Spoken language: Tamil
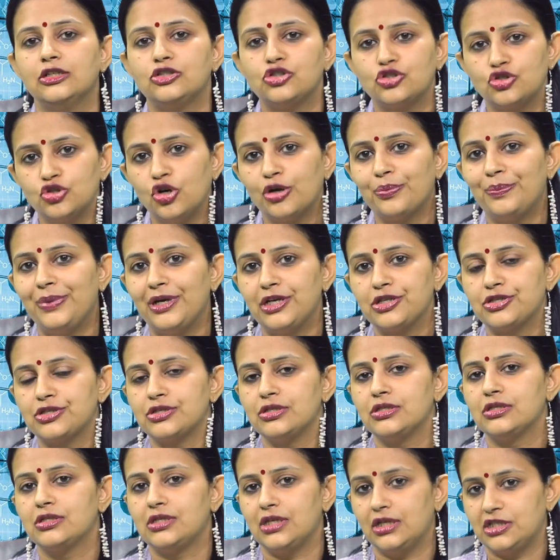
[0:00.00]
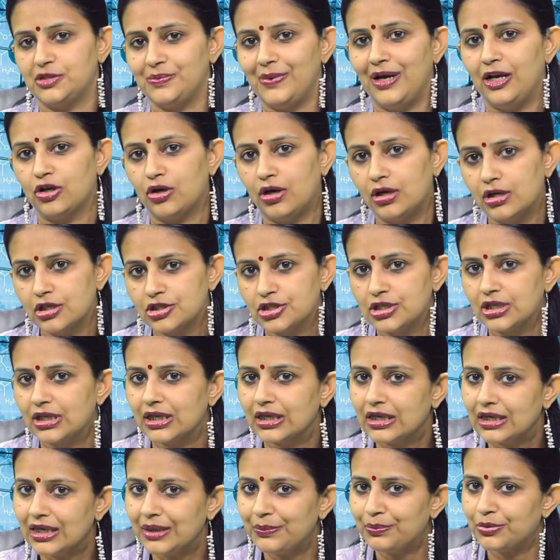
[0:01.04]
ஸ்ட்ரோக் பேஷண்ட்ஸ் அண்ட் ஸ்மெல்
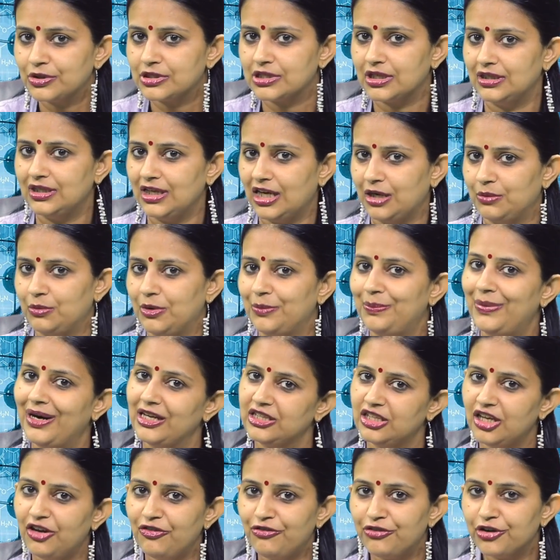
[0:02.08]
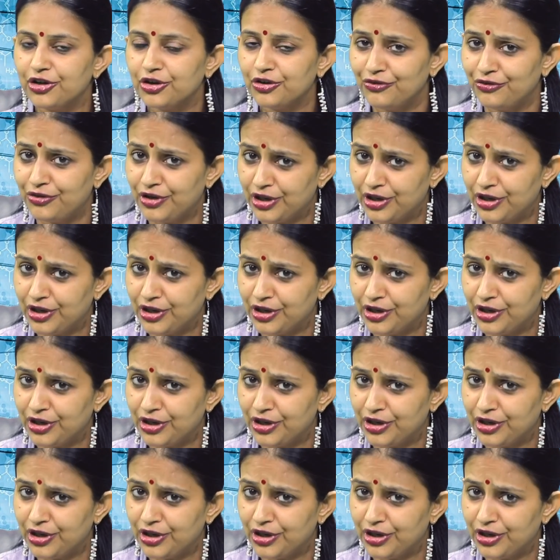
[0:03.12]
காலஞ்சரிக்கு இப்போ சத்யா நம்ம பார்த்தா